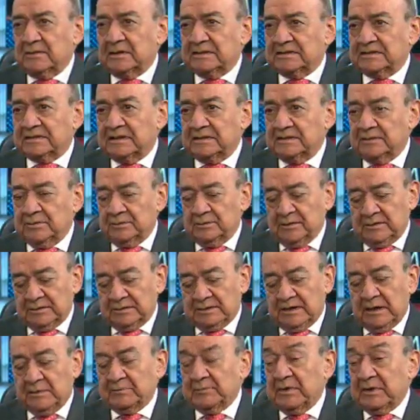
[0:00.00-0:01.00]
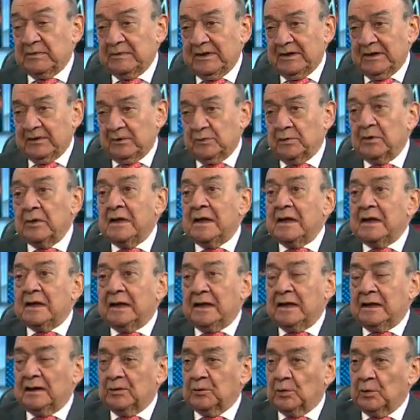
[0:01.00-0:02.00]
en el sentido de que, primero,
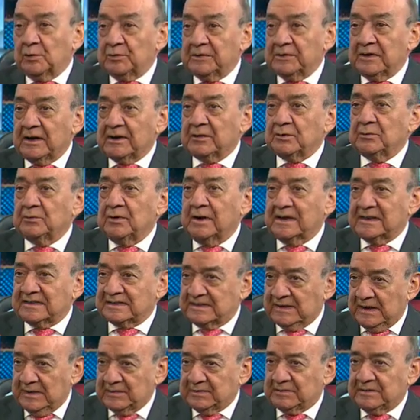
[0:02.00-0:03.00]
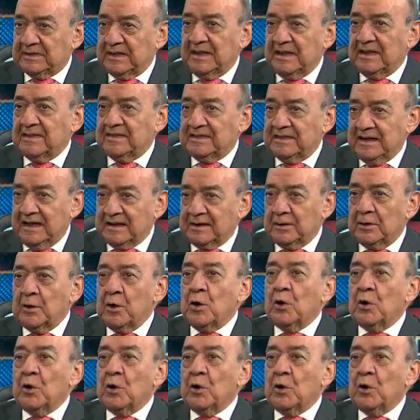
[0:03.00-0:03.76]
el gobierno acepta dar